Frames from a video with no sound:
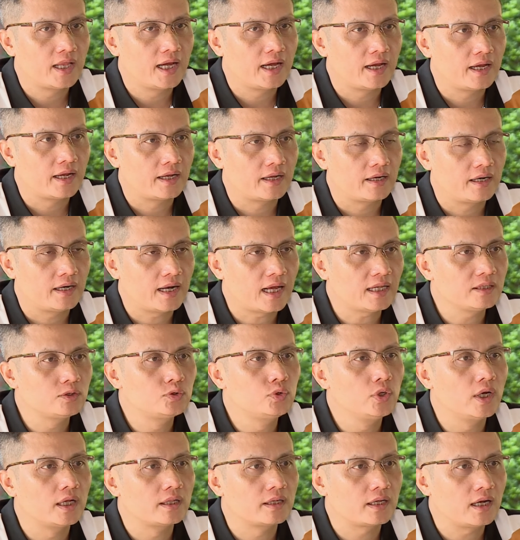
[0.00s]
để lan
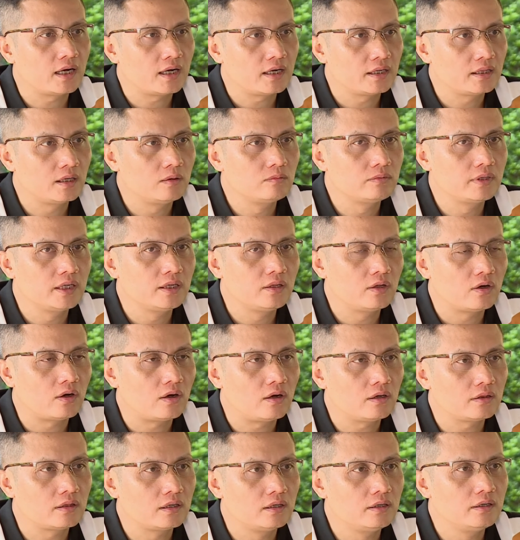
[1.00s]
truyền các cái thông tin
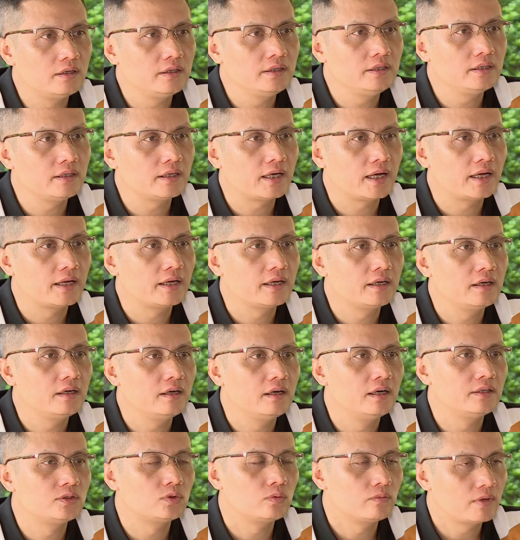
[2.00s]
đó tới những cái
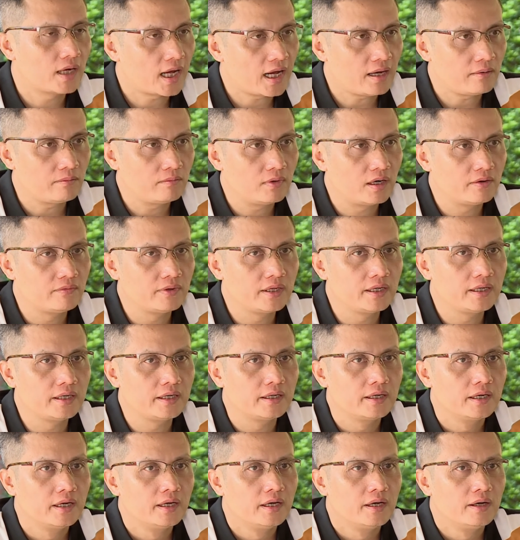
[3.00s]
người dùng khác, bởi
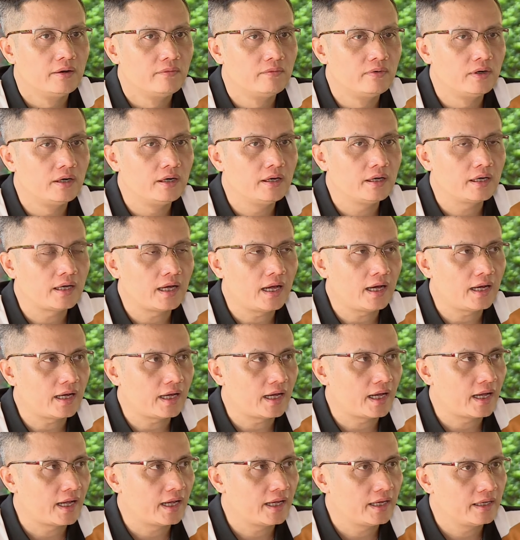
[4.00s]
vì với các
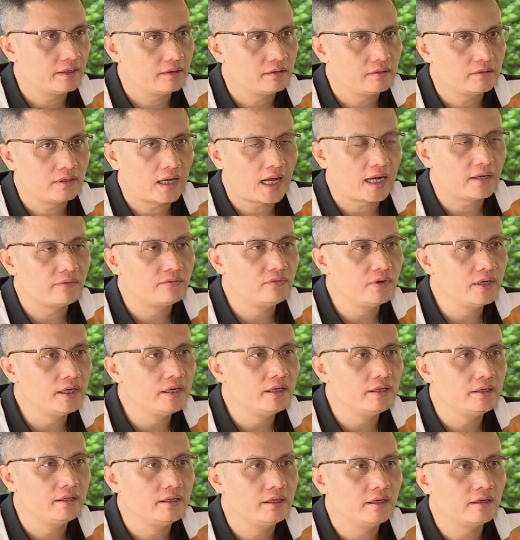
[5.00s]
cái hành
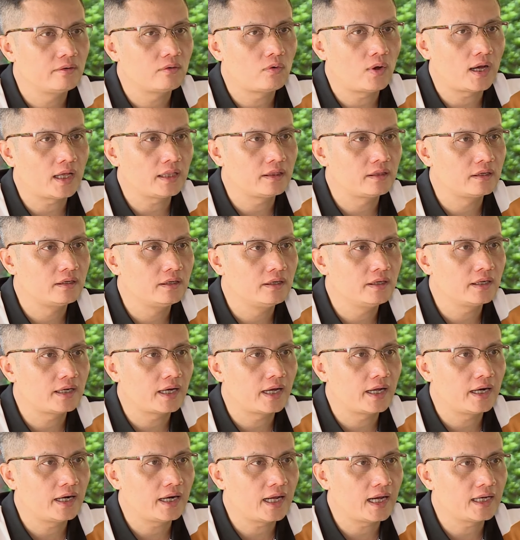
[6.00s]
vi liên quan tới
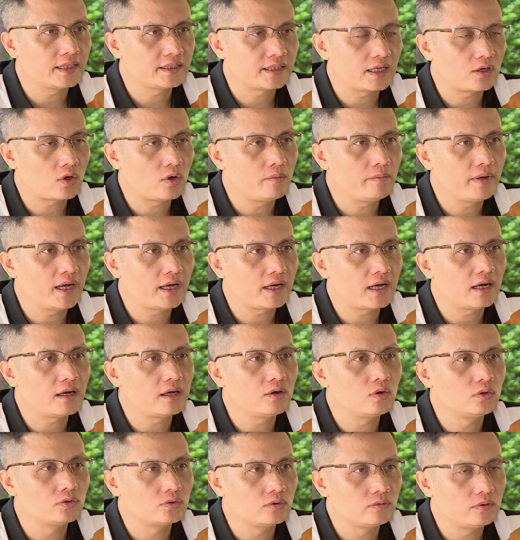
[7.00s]
cái like, share, comment các
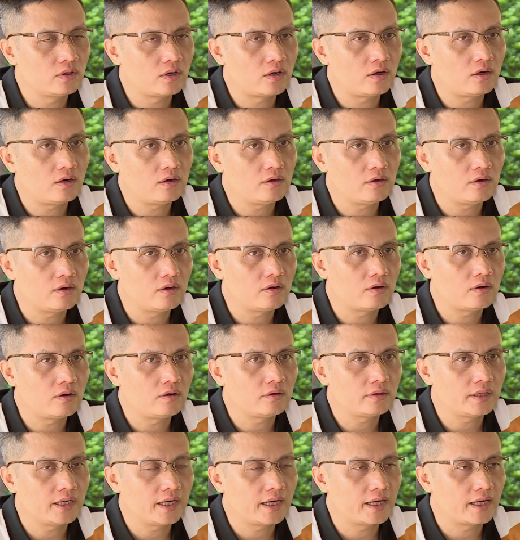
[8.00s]
cái nội dung đó nó
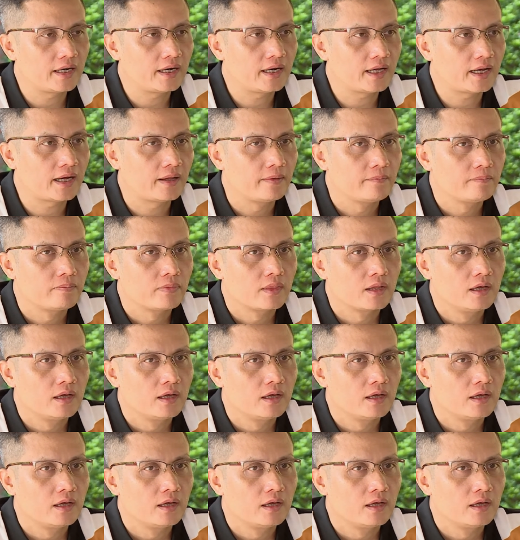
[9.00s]
có thể là